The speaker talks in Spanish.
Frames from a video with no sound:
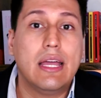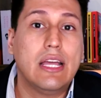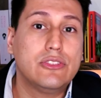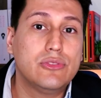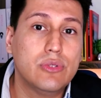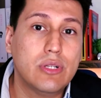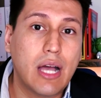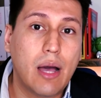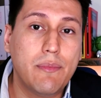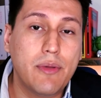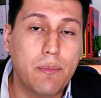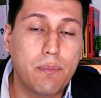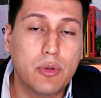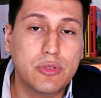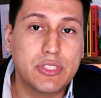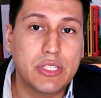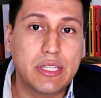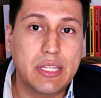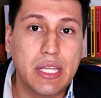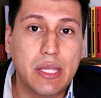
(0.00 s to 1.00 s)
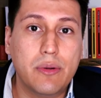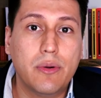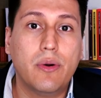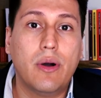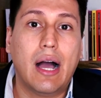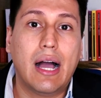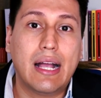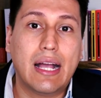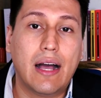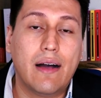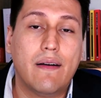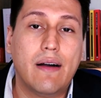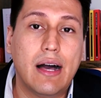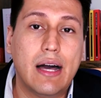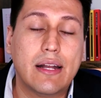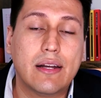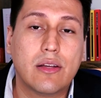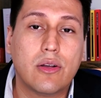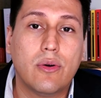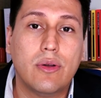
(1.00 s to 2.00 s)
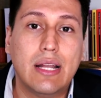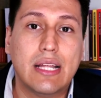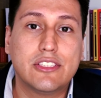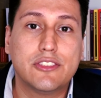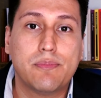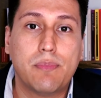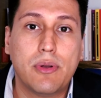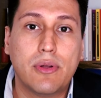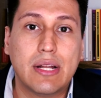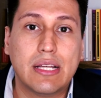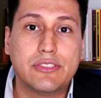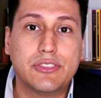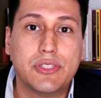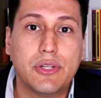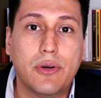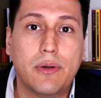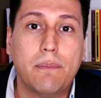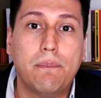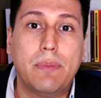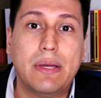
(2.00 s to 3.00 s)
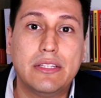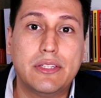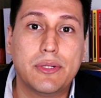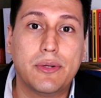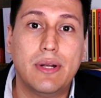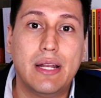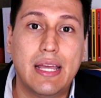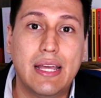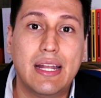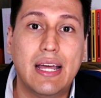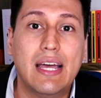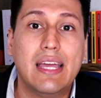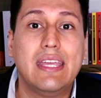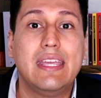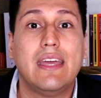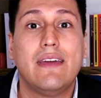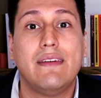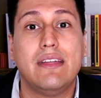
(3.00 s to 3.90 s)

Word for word: Es un cambio positivo acabar con la exploración petrolera y ah.